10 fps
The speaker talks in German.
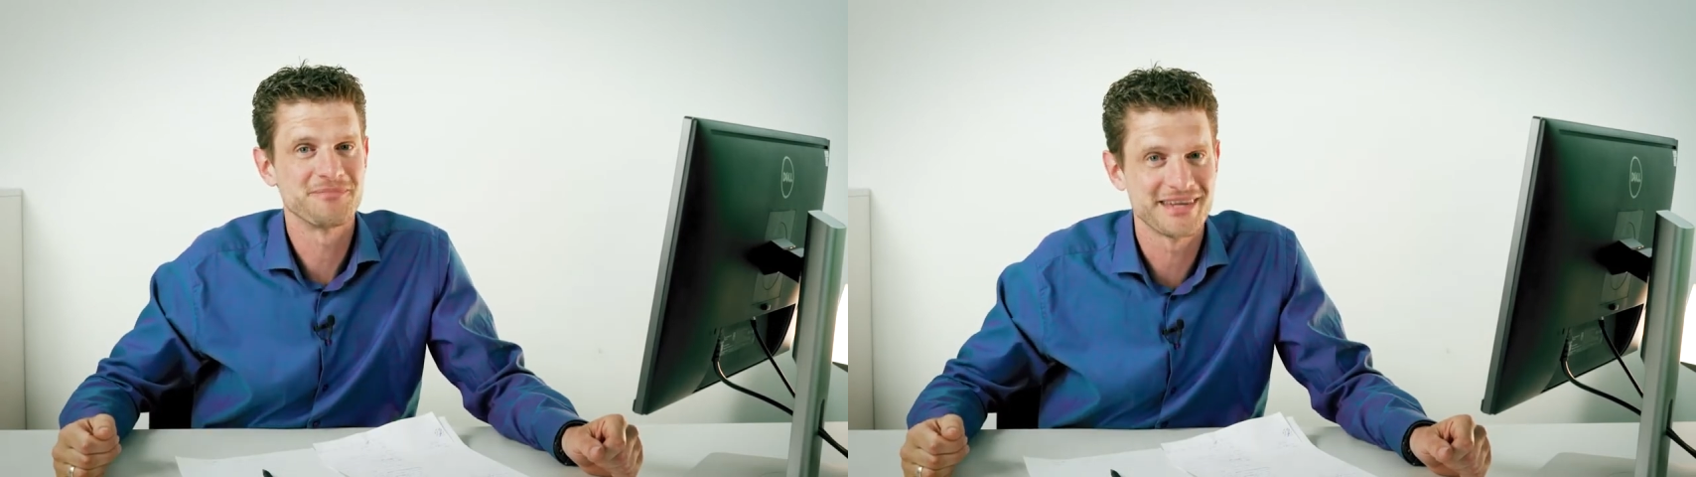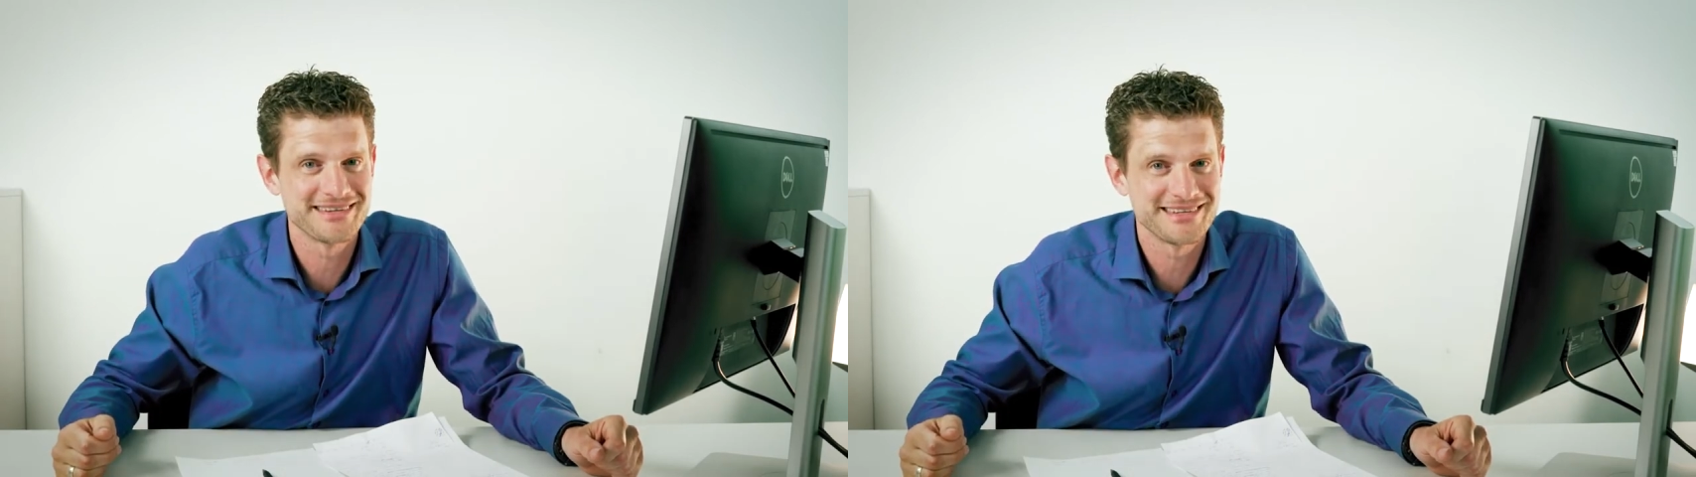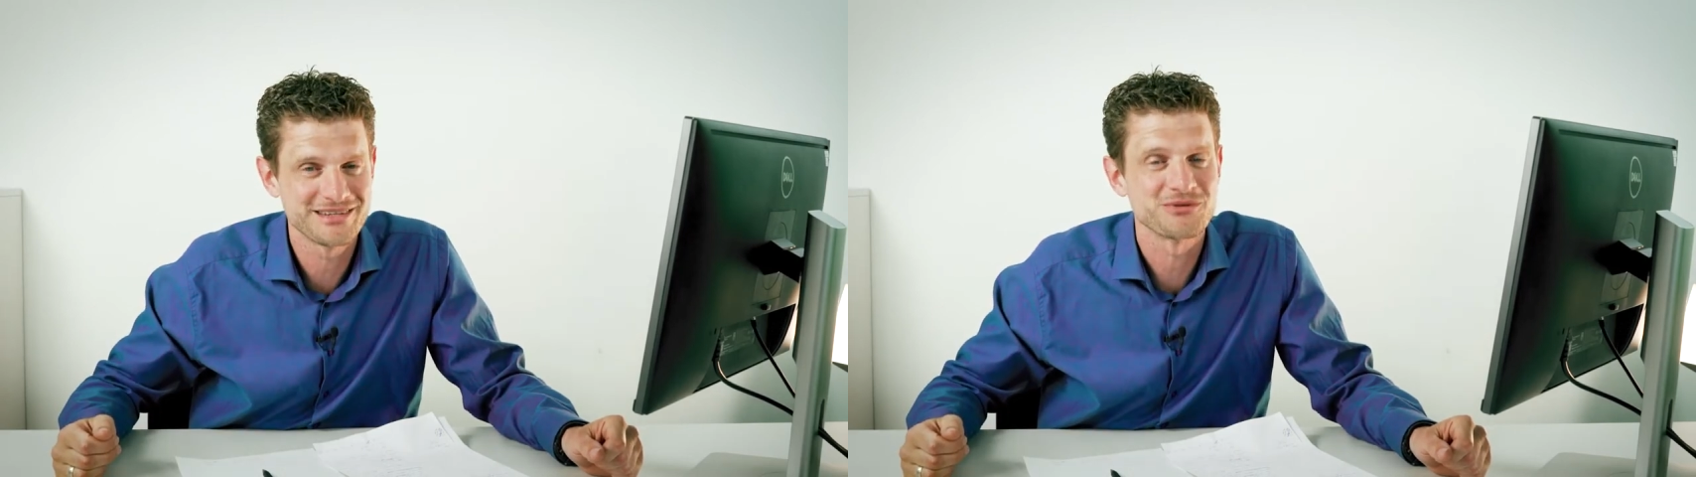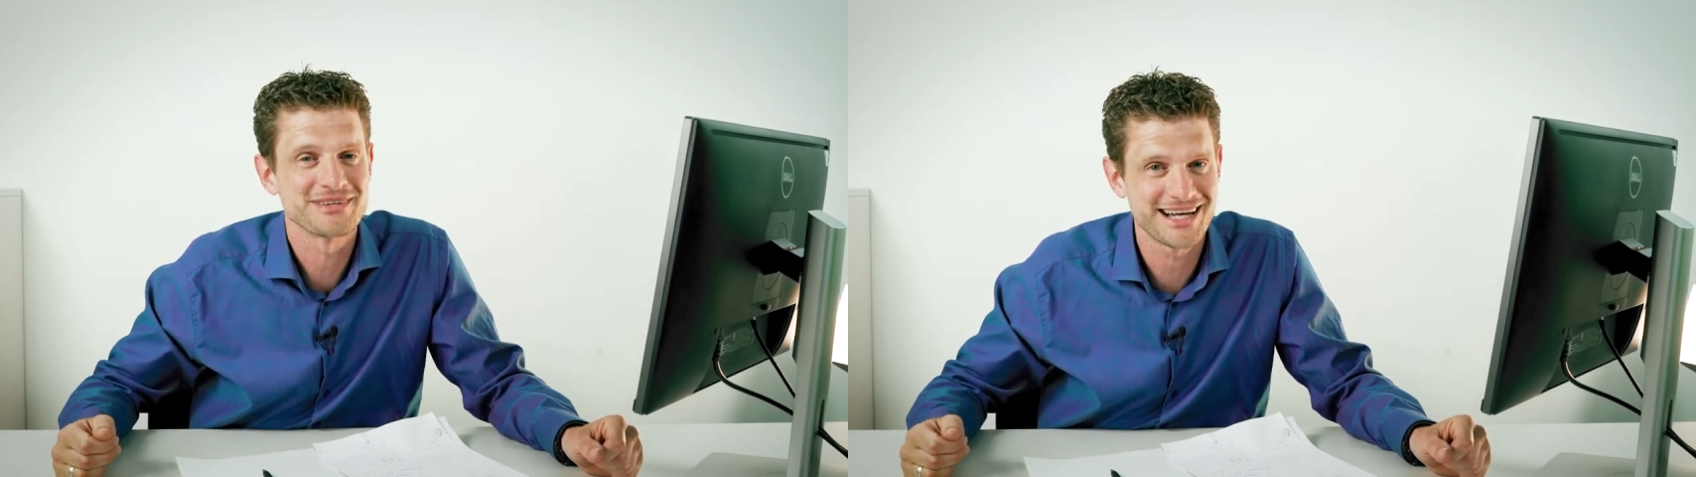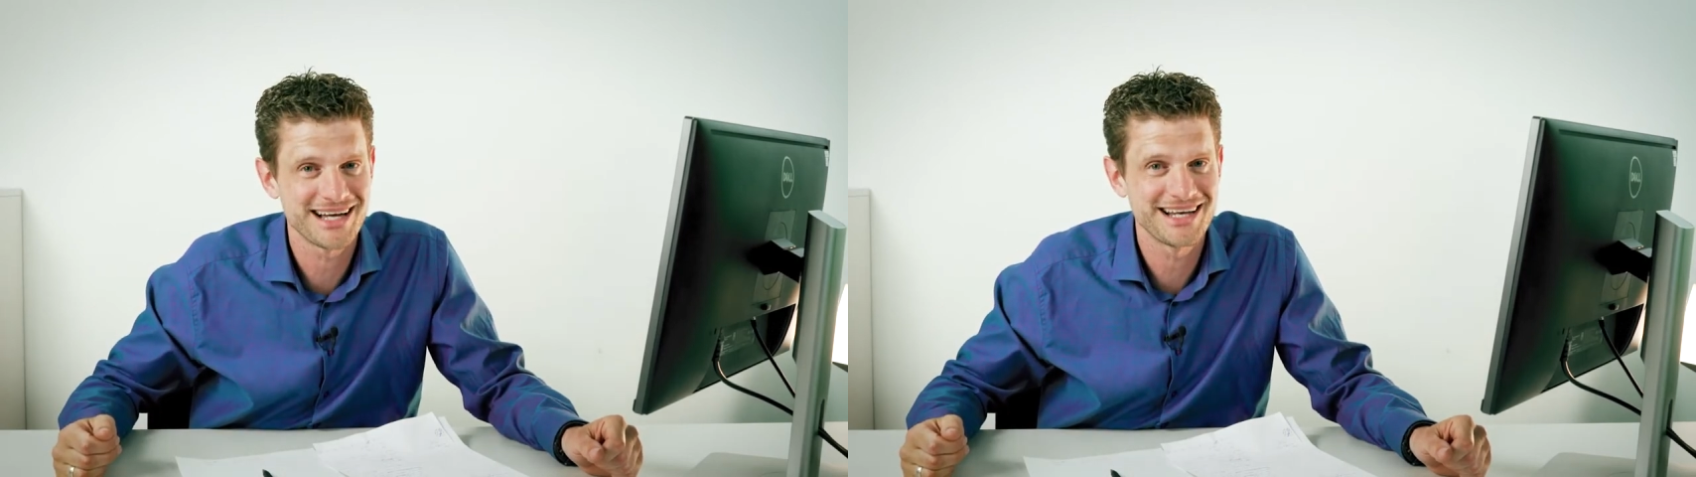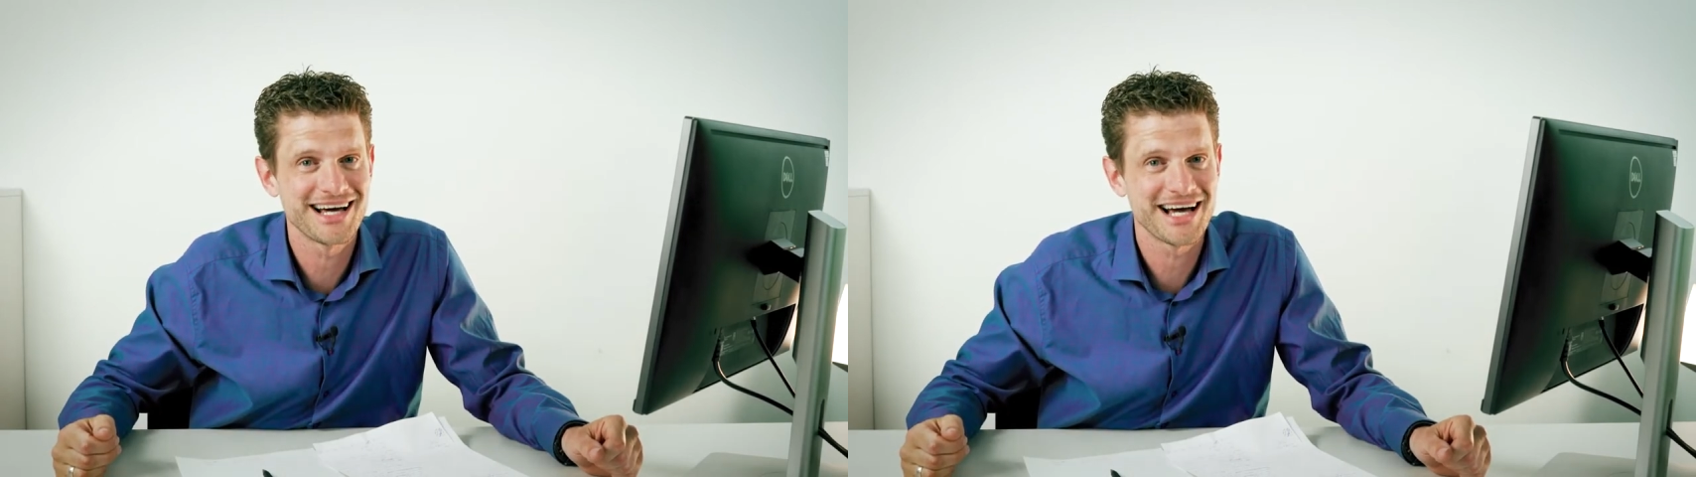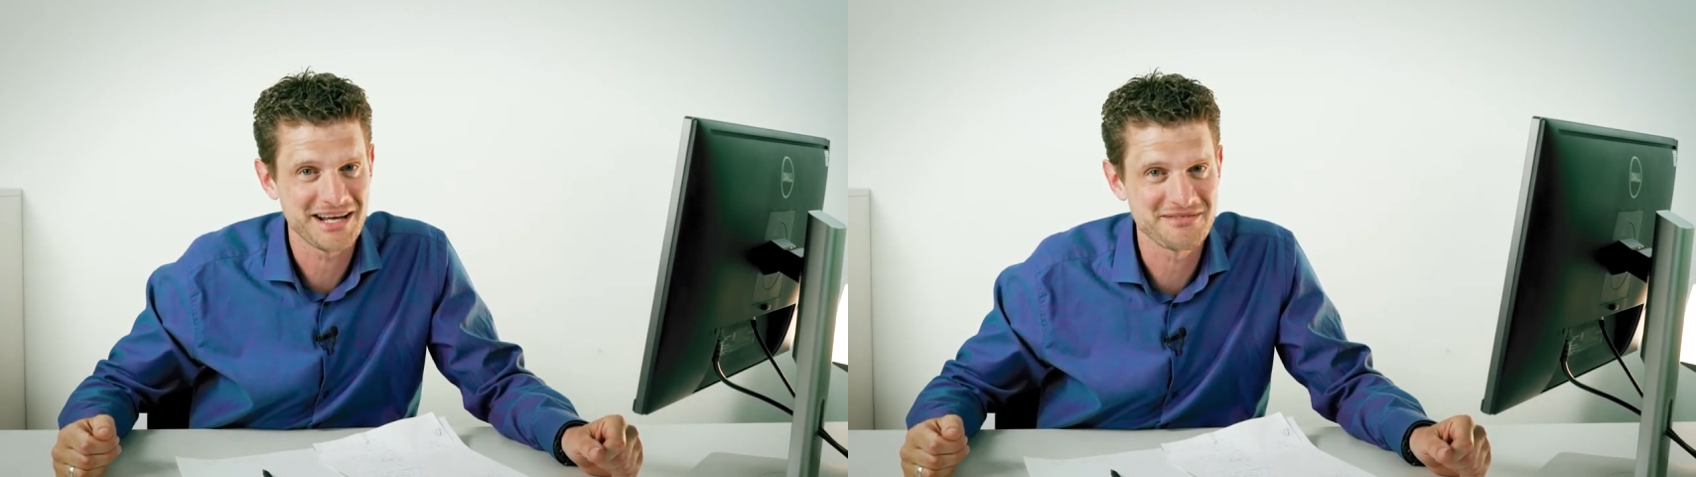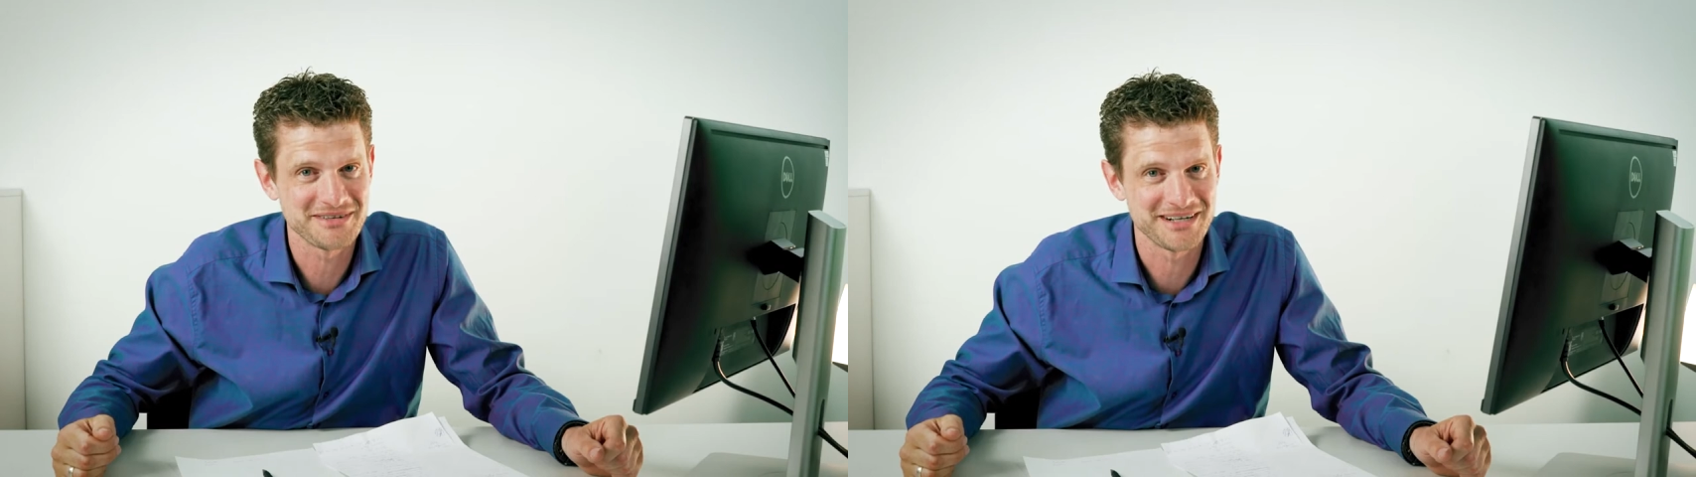Das ist total
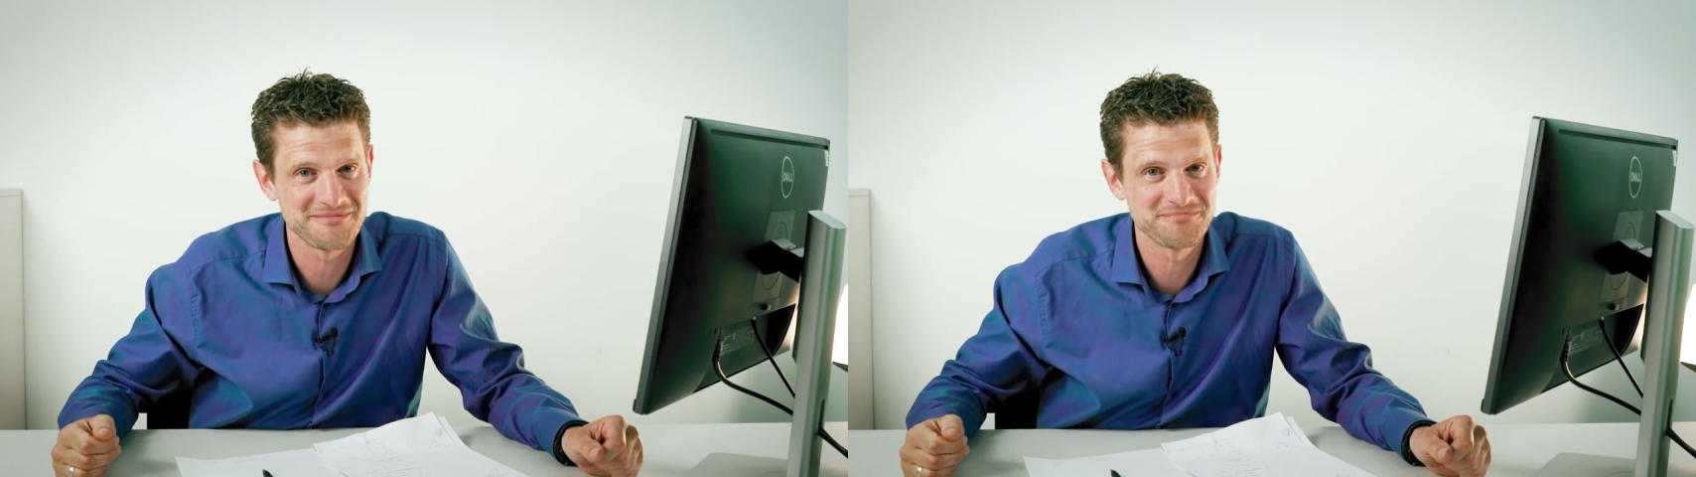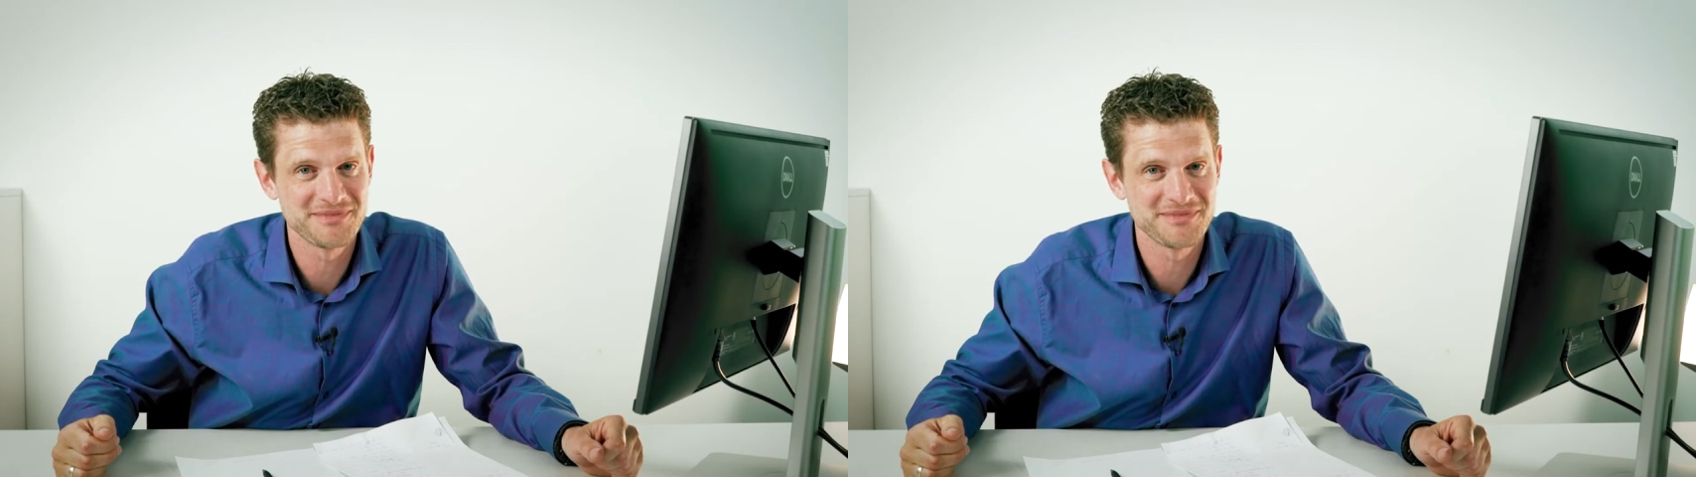einfach.